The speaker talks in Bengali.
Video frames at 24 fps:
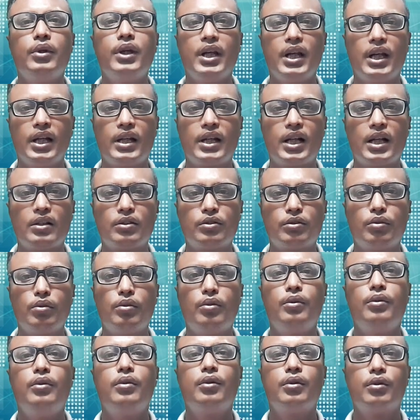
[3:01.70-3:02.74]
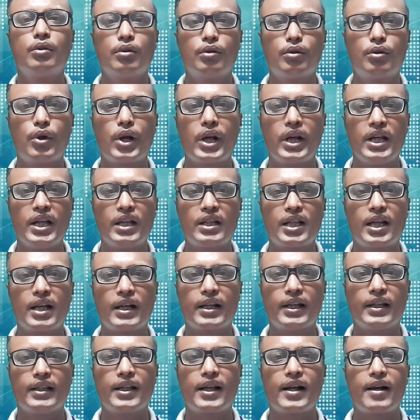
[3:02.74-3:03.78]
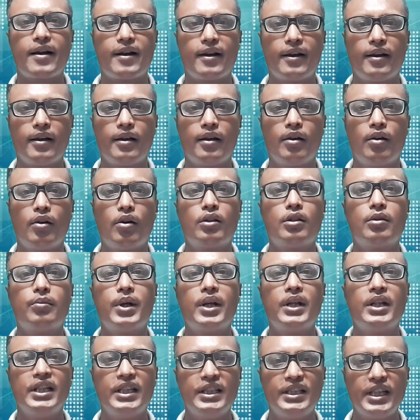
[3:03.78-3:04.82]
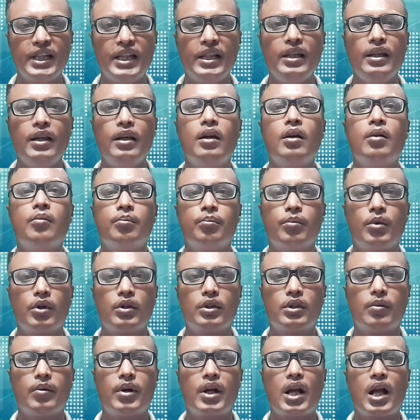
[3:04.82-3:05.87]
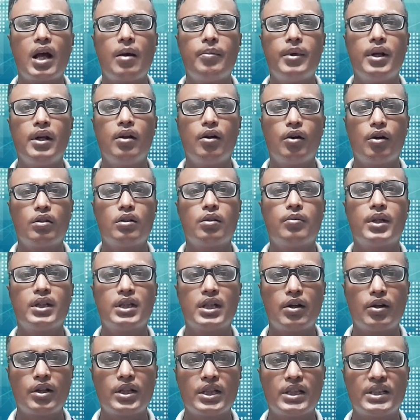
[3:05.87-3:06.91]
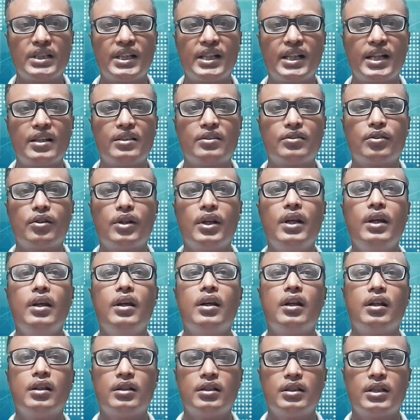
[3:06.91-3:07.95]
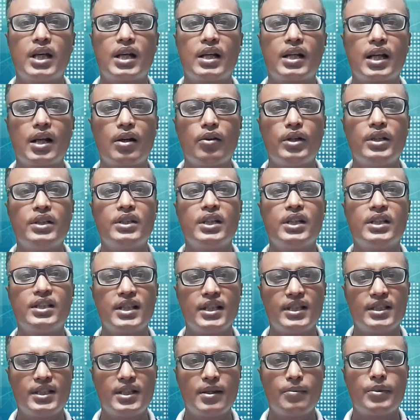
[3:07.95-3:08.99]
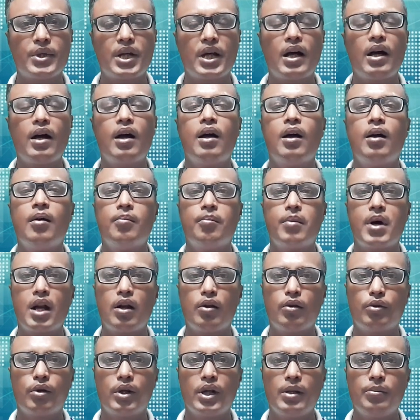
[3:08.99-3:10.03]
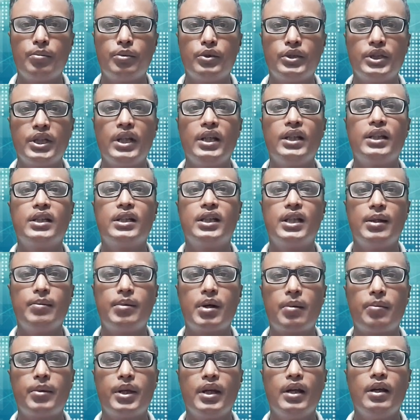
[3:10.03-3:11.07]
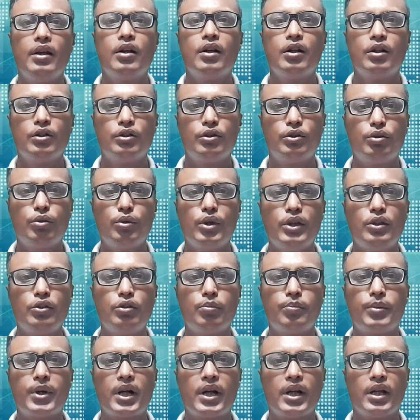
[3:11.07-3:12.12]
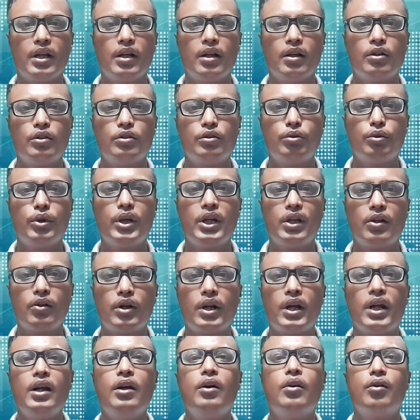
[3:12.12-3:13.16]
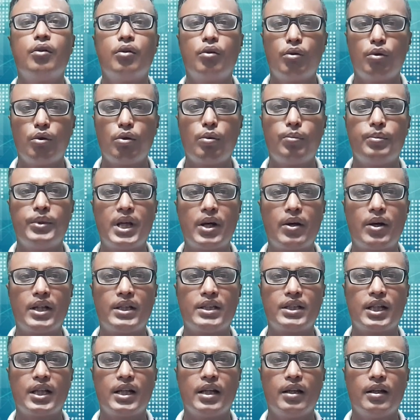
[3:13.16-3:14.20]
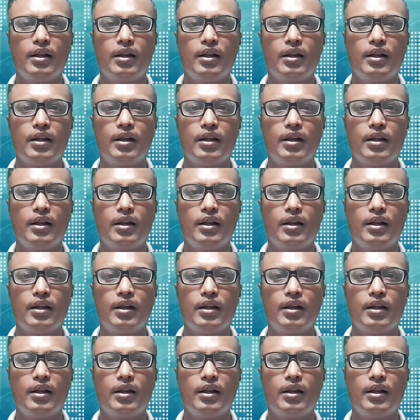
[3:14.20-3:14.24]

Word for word: এই কাজগুলো করিয়ে থাকে তারা অথবা নিজেই মুক্তবালা আমেল অথবা যাওয়া যাতে কাজ করে যার কারণে সে সিস্টেমটা ভালো করেই বোঝে কিভাবে চুরি ছুপারি চুরি করে হরুপ দেওয়া যায়